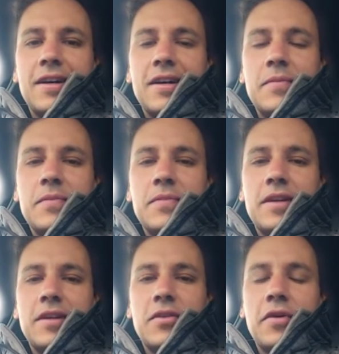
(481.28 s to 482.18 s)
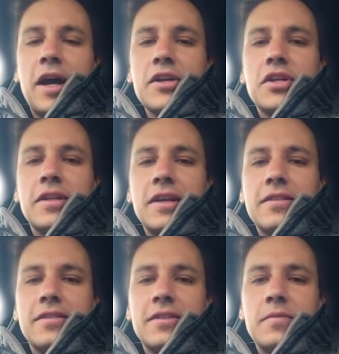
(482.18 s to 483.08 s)
Ähm, überraschend
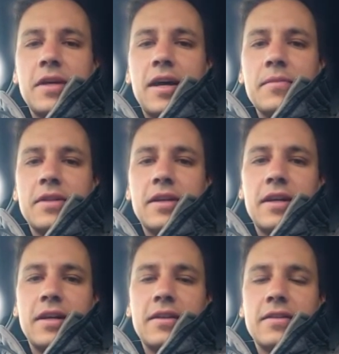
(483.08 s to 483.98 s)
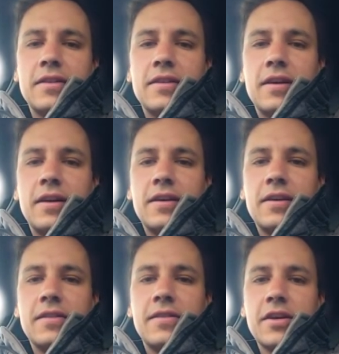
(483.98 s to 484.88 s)
nicht. Wir haben da
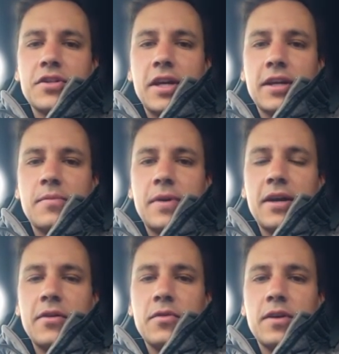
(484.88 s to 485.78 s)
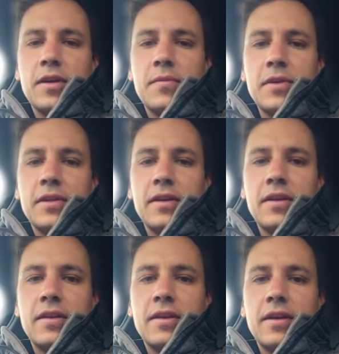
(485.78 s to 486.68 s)
eine sehr starke Paarung äh, mit
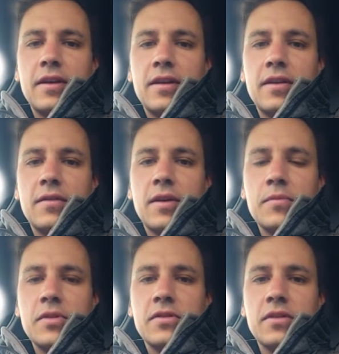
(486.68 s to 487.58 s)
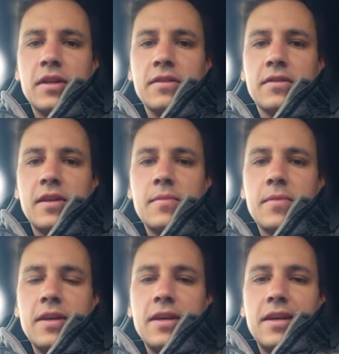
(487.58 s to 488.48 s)
einem äh, ambitionierten
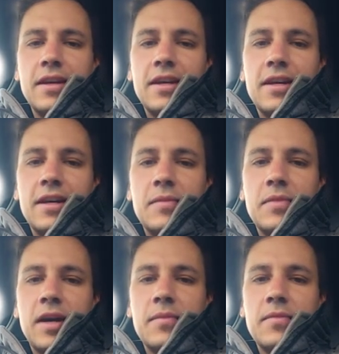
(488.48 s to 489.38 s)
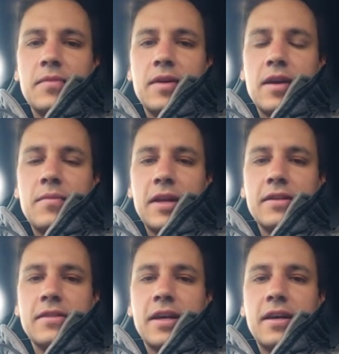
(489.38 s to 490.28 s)
Team. Äh, wir haben äh, im
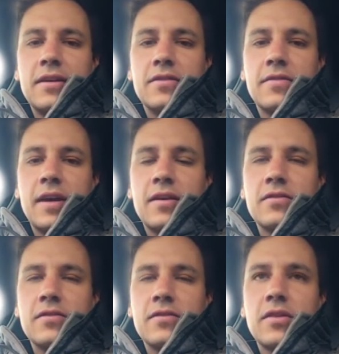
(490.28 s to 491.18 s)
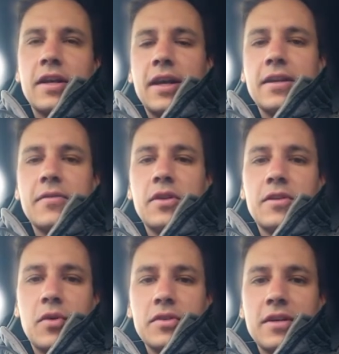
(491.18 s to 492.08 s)
letzten Jahr zwei, also ein Rennen
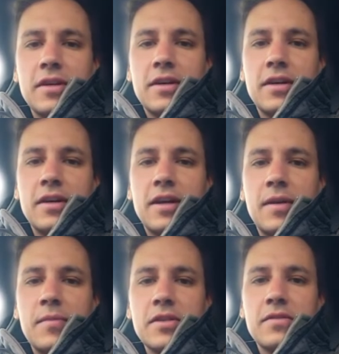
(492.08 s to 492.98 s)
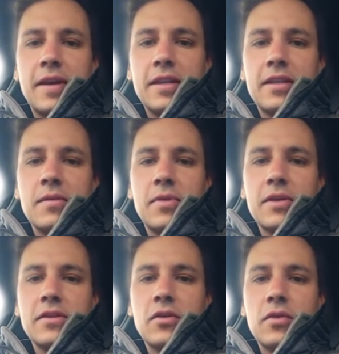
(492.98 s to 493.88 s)
gewonnen in Monza, äh, einmal Zweiter in
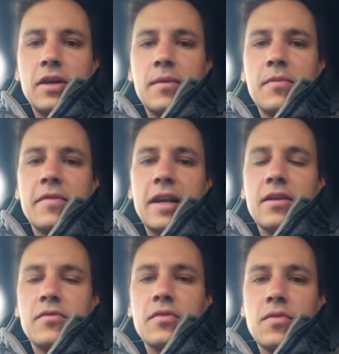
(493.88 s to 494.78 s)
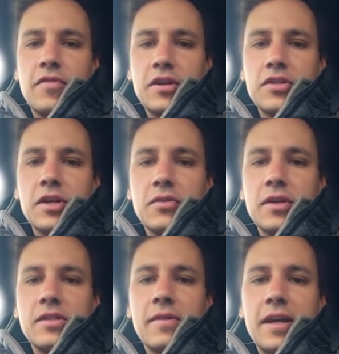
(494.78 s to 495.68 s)
Barcelona, haben aber leider von fünf
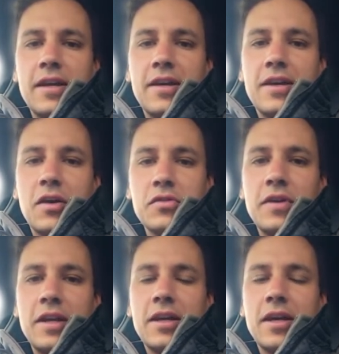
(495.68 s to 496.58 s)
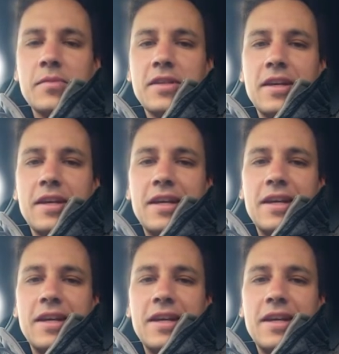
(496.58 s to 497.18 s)
Veranstaltungen zwei äh, Ausfälle gehabt.